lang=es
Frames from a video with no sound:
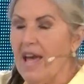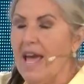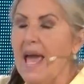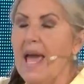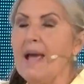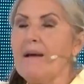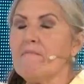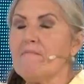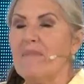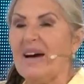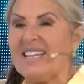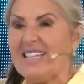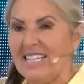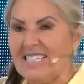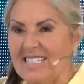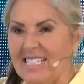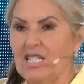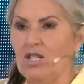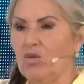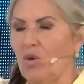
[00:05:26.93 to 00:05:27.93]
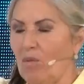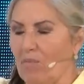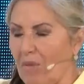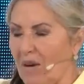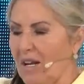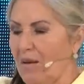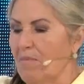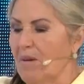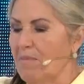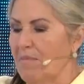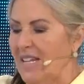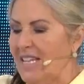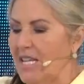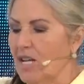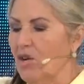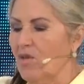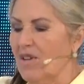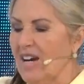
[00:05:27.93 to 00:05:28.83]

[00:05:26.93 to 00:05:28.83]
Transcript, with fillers: en matecito, por ejemplo el matico